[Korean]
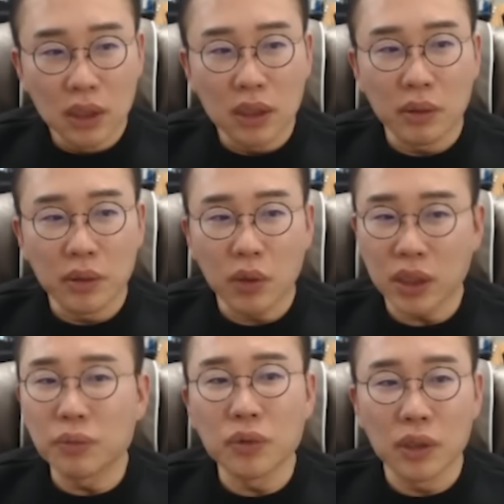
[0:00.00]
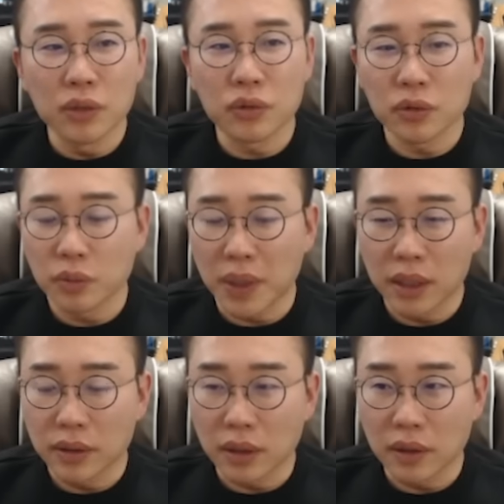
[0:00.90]
그다음에 화장품 관련주를 좀
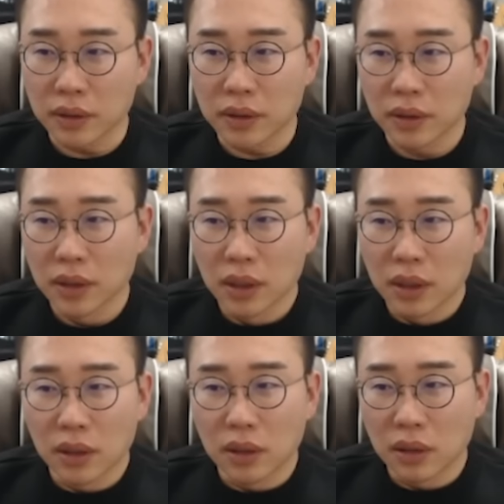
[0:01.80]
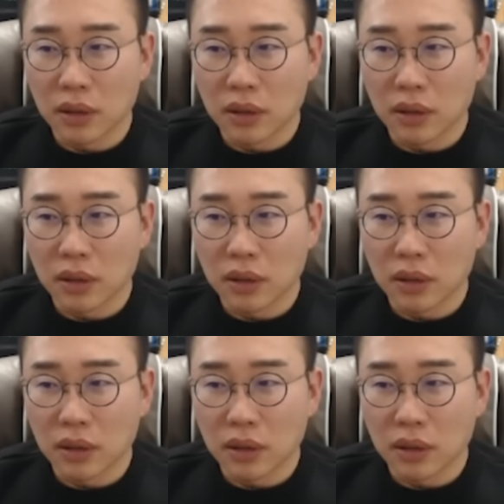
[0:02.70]
봐야 될 것 같아요. 어,